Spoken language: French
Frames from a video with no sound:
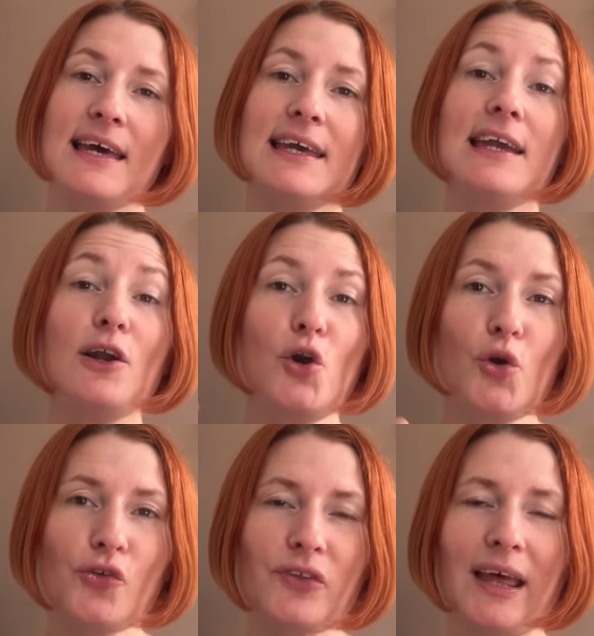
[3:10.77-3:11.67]
Et
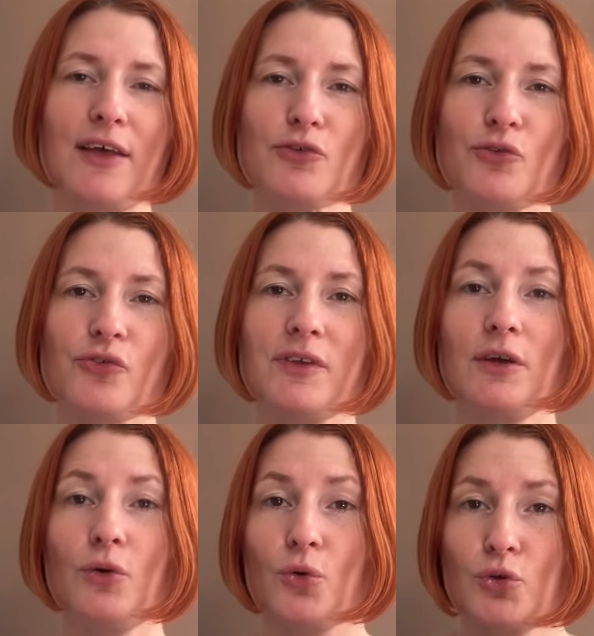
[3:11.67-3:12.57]
le stress, on sait
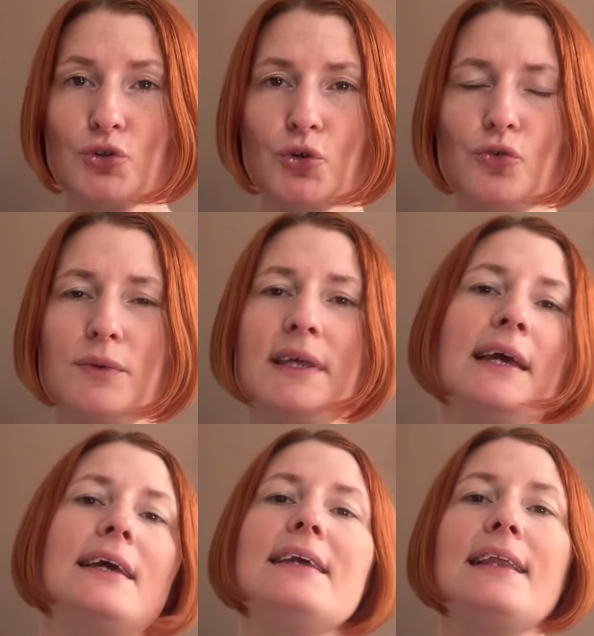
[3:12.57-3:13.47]
qu'aujourd'hui,
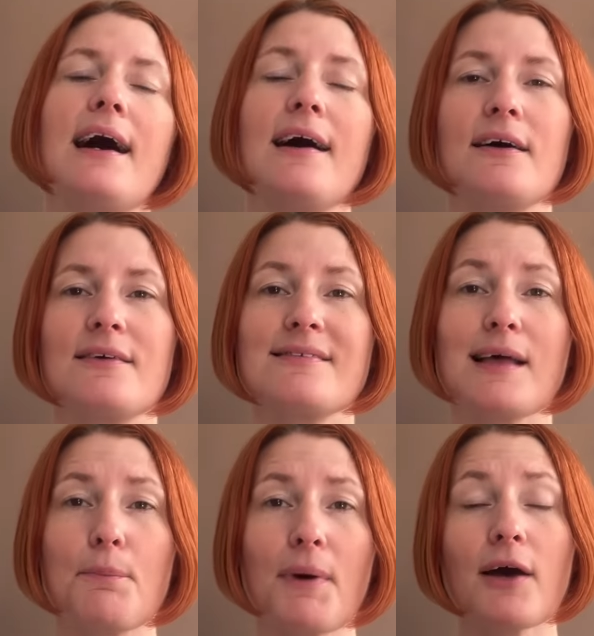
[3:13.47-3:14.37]
il a euh,
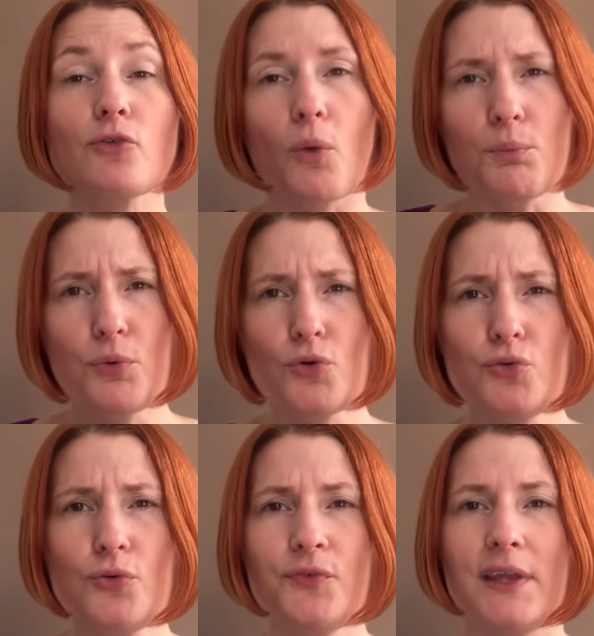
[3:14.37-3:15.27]
sa part dans
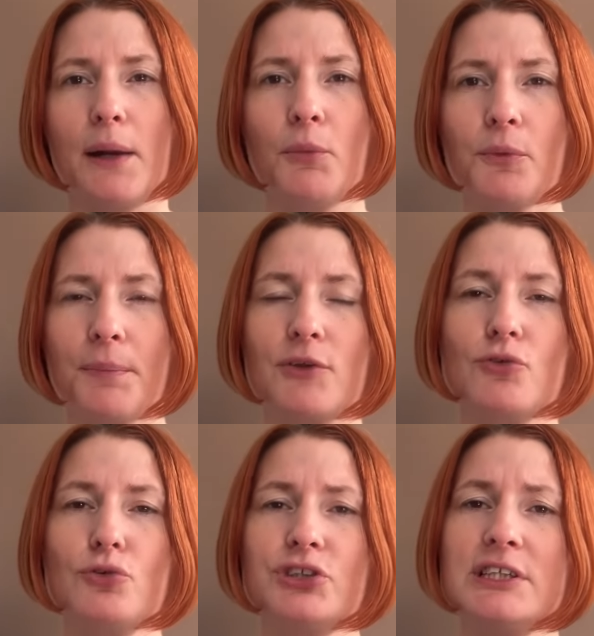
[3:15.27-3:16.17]
beaucoup finalement de
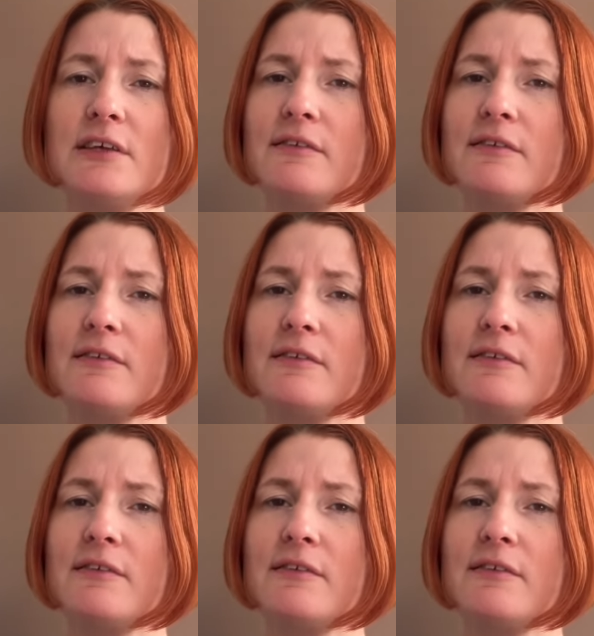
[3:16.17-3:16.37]
pathologies.